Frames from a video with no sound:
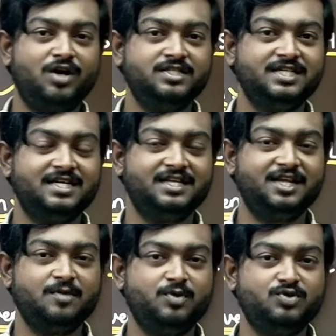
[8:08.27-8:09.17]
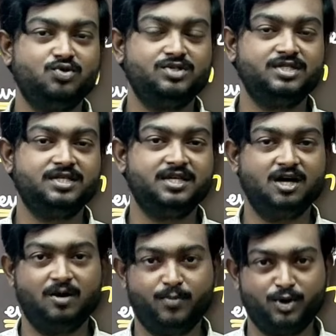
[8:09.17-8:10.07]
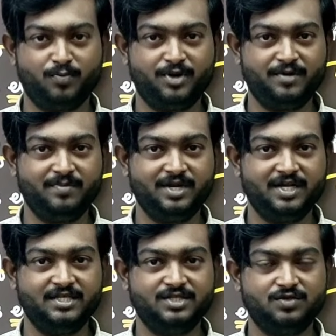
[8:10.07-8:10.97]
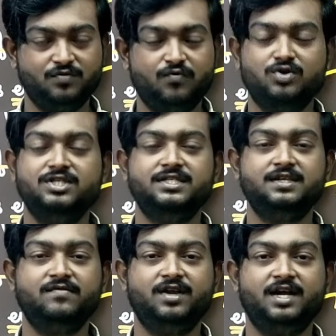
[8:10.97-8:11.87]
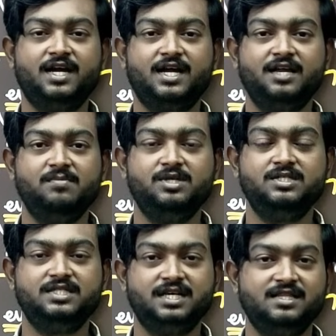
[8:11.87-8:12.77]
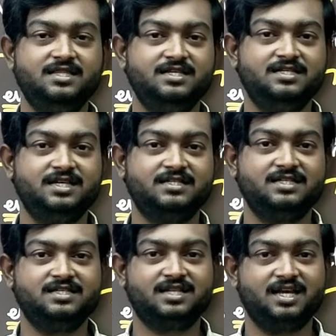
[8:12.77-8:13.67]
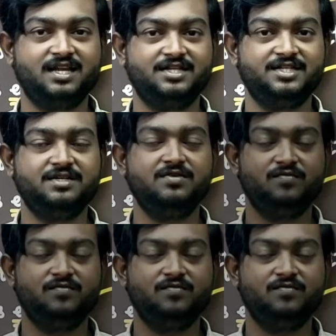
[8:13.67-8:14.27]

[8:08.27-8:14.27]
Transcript: வாட்ச் அதர் எபிசோட்ஸ் இந்த அப்ராப்ரேட் பிளேலிஸ்ட் ஃபோஜி சில்வர் அகாடமி ஸ்ட்ரென்த் சக்ஸஸ் கிளாரிட்டி